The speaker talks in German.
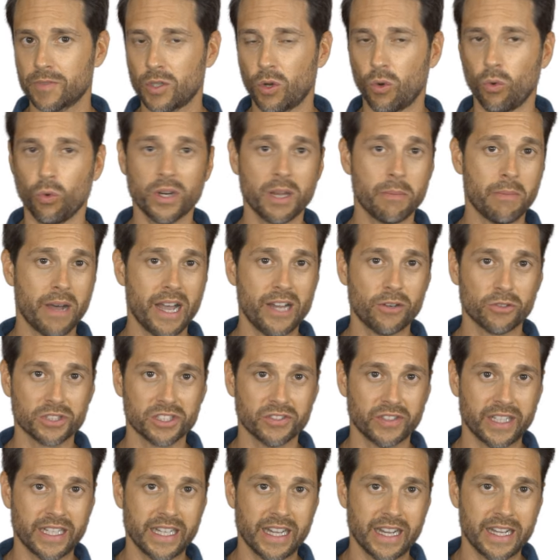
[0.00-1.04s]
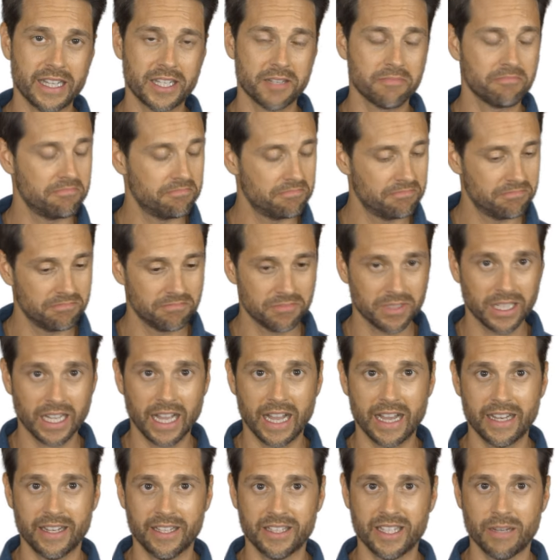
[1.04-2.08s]
Ohne Meinungsfreiheit
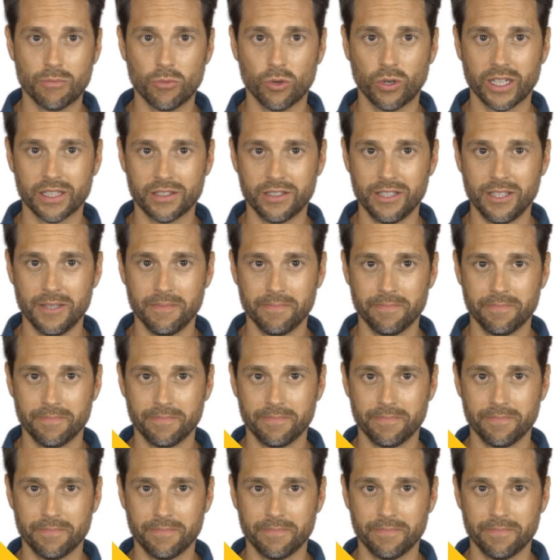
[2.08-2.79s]
keine Demokratie.